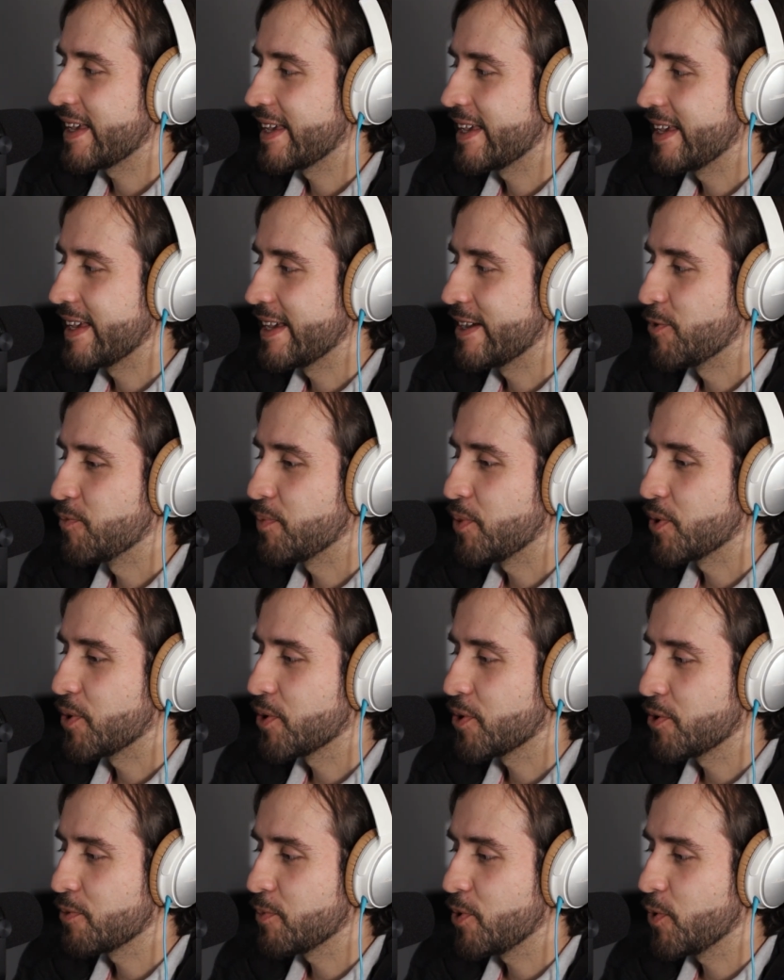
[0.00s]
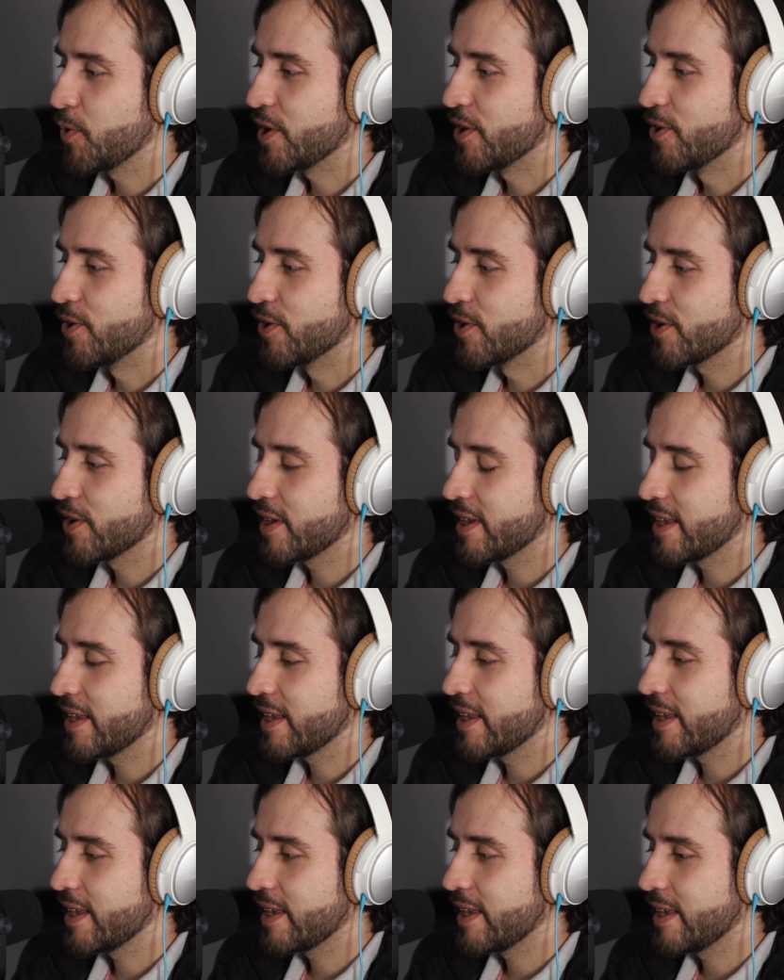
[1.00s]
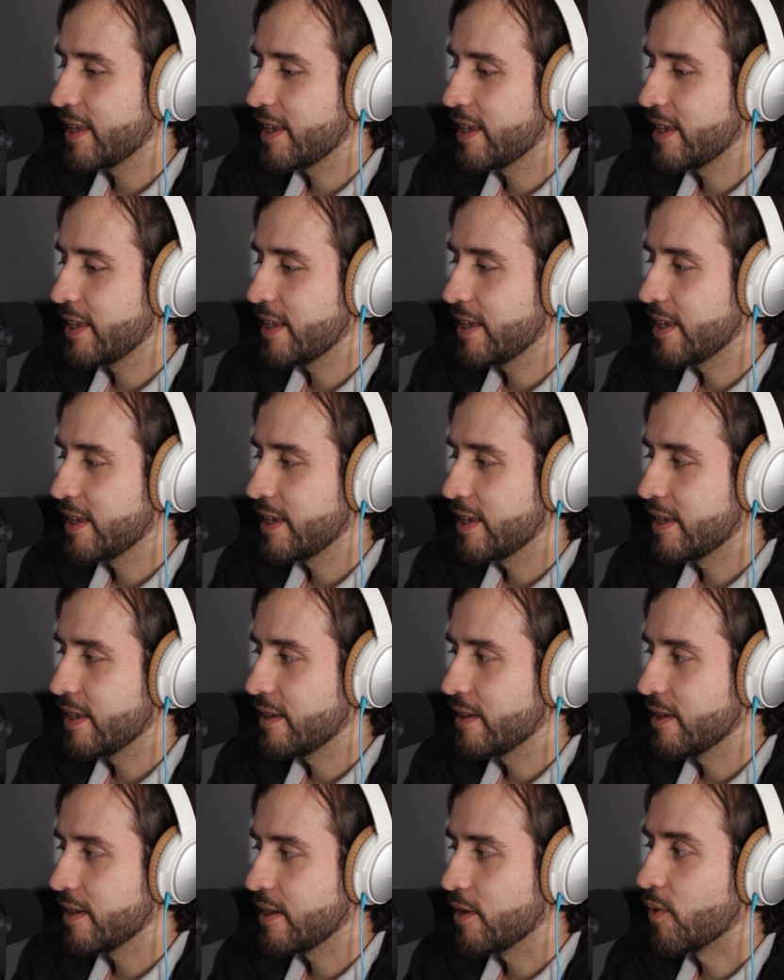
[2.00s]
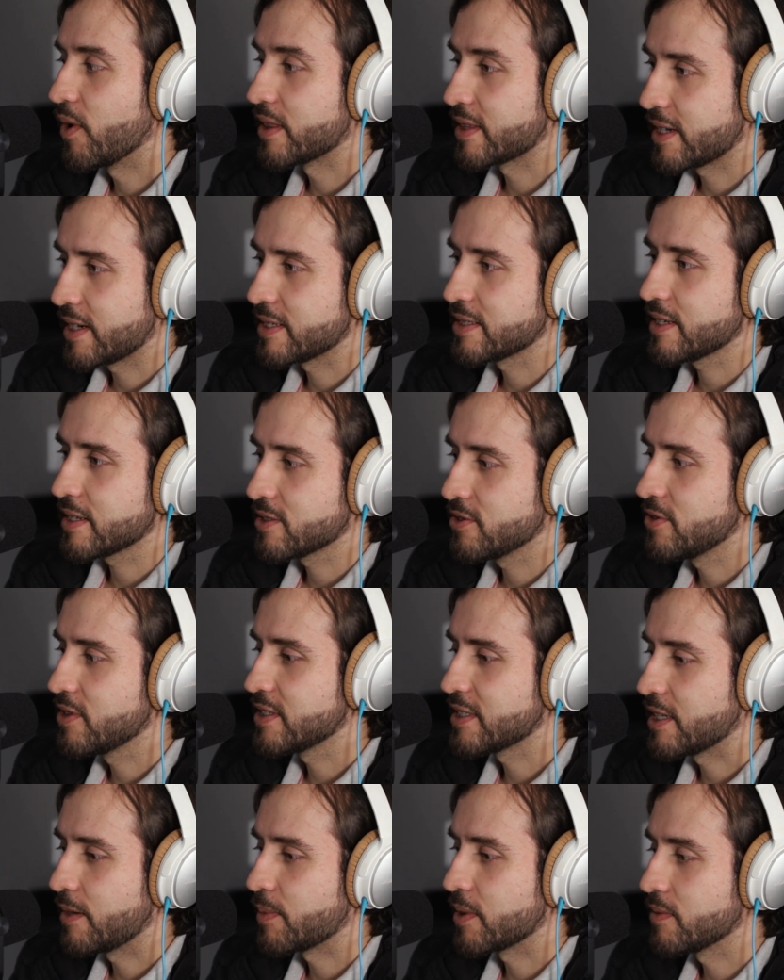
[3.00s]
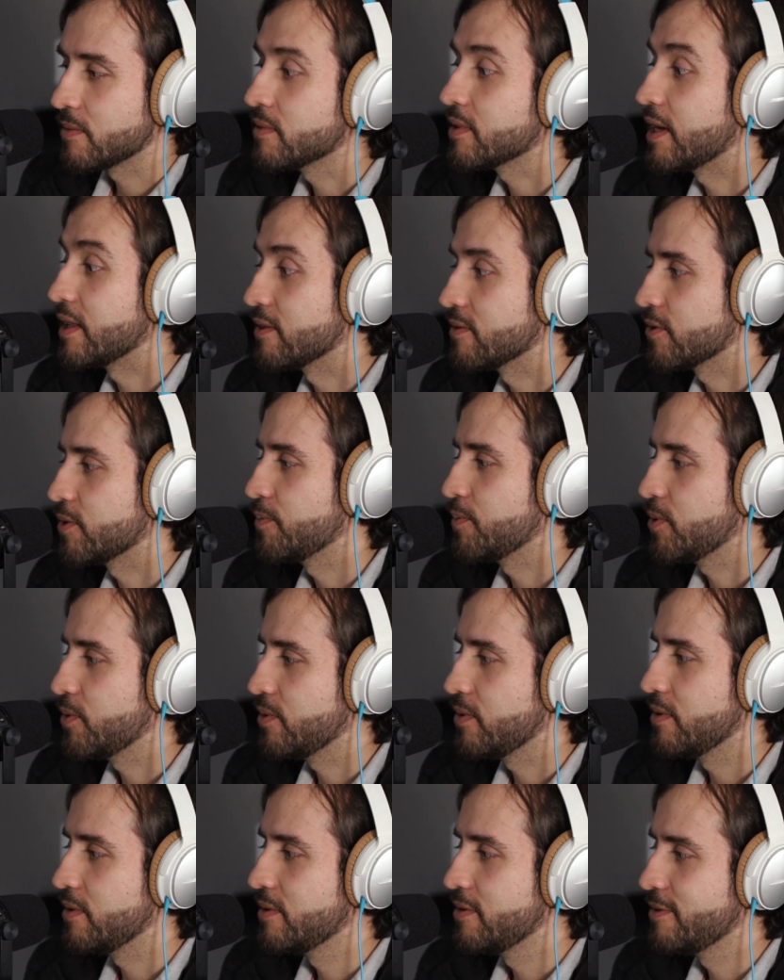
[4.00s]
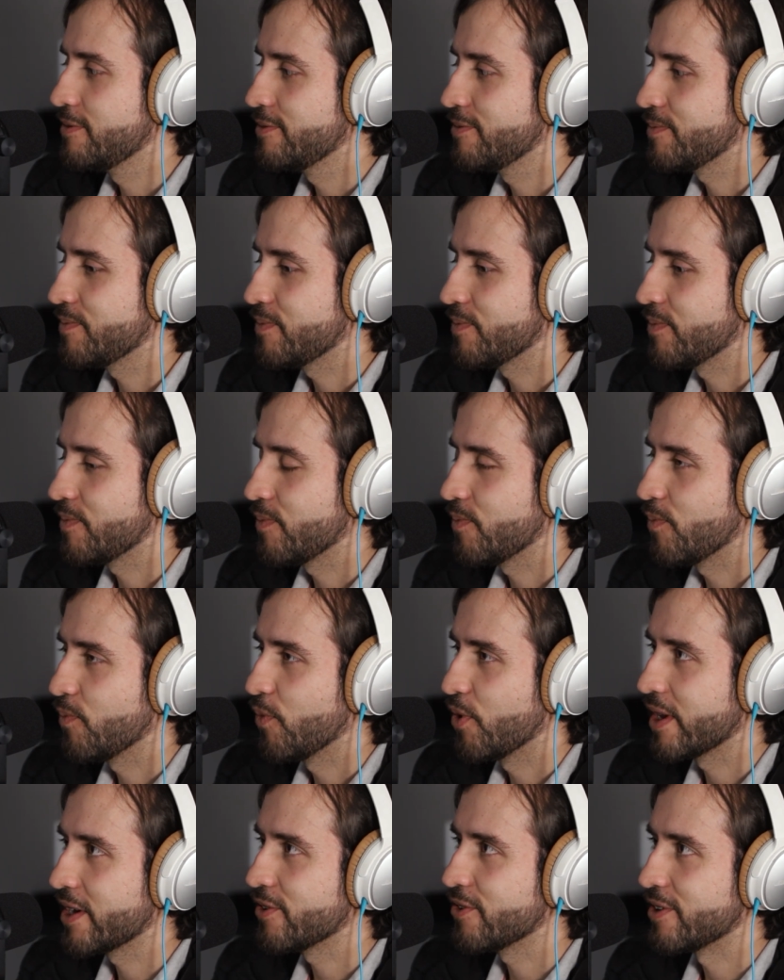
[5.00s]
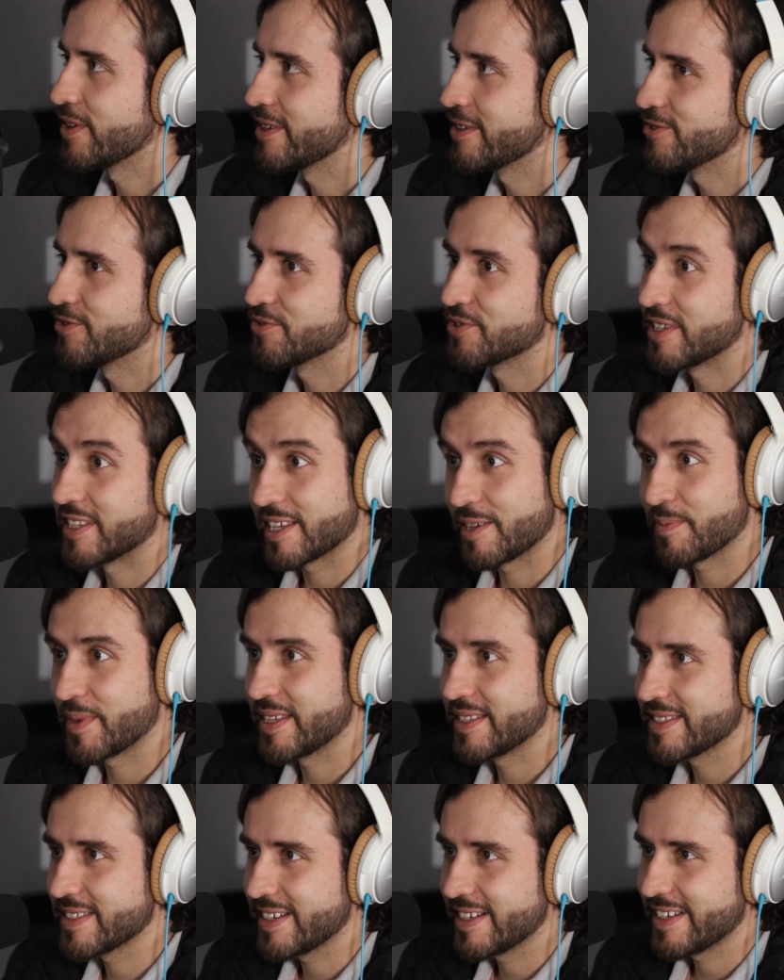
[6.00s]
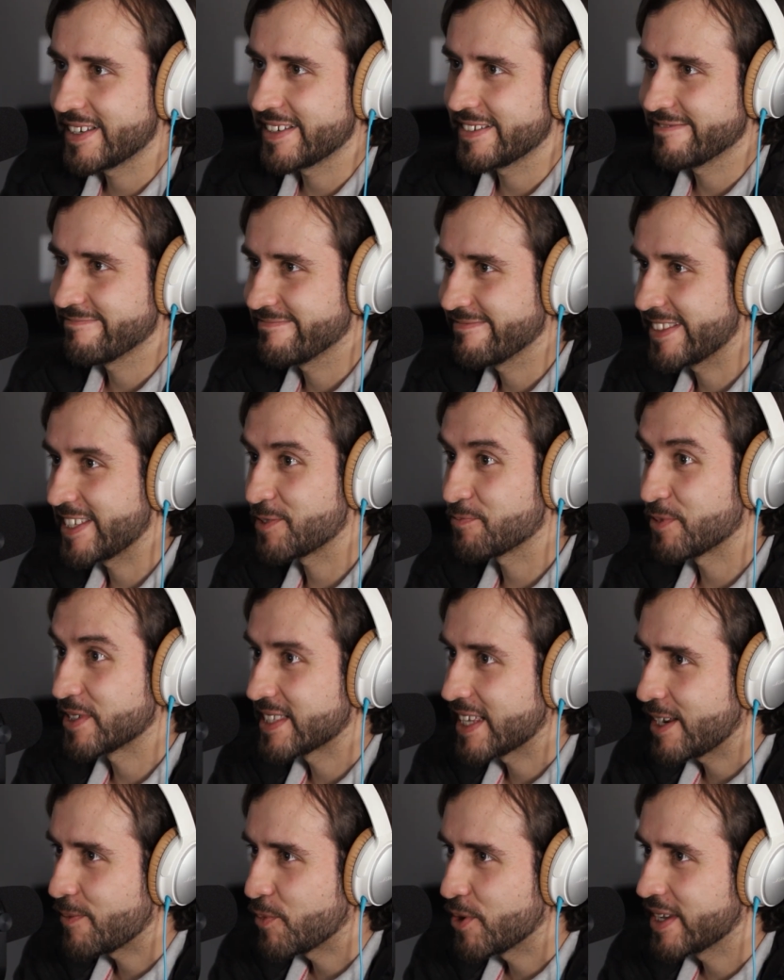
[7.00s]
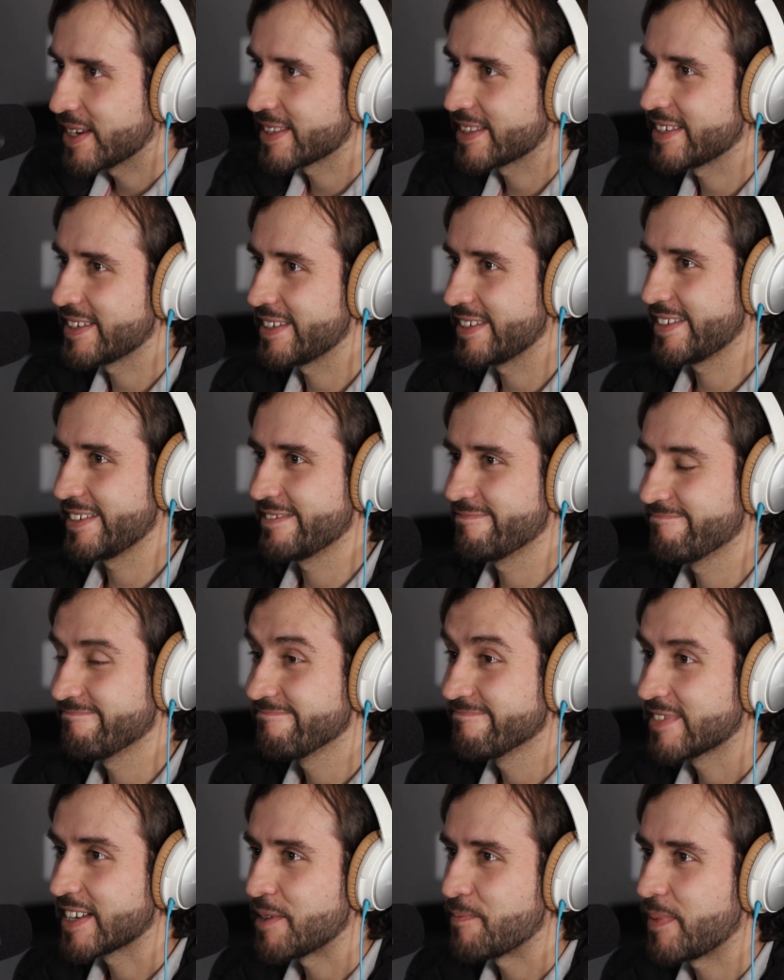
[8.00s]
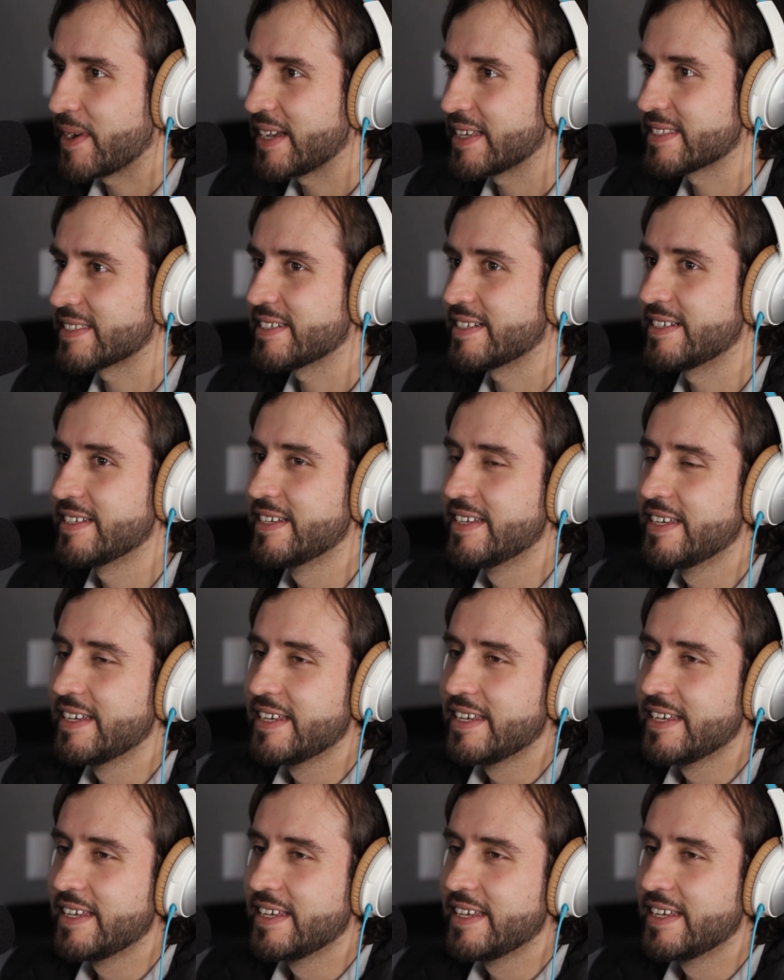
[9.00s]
Eh, un poco conmovedor y Walter Isaacson le está preguntando como, bueno, ¿y usted qué piensa después de la muerte? ¿Qué pasa?